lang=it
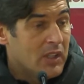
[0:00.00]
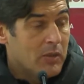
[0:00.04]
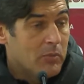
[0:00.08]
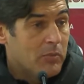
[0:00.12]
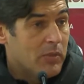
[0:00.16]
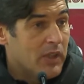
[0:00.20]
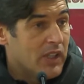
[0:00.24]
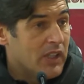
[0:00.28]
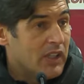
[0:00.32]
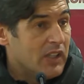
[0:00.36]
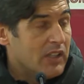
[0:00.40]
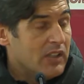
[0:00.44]

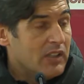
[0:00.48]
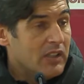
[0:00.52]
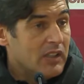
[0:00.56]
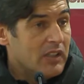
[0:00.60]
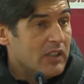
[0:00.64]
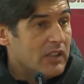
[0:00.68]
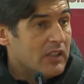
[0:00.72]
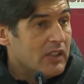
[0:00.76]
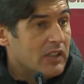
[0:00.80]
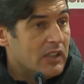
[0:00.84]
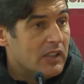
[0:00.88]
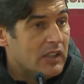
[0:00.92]
per
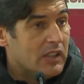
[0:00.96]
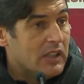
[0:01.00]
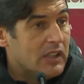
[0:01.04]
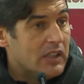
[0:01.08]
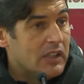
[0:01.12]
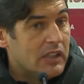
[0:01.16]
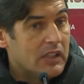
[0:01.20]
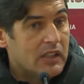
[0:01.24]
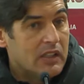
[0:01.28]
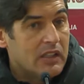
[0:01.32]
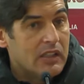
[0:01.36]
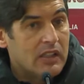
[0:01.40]

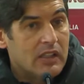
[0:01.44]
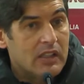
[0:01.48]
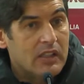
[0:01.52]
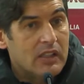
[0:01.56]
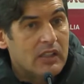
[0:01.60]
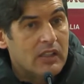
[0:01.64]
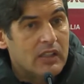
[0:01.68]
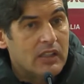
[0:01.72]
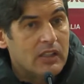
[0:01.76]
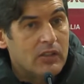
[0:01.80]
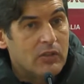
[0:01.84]
eh,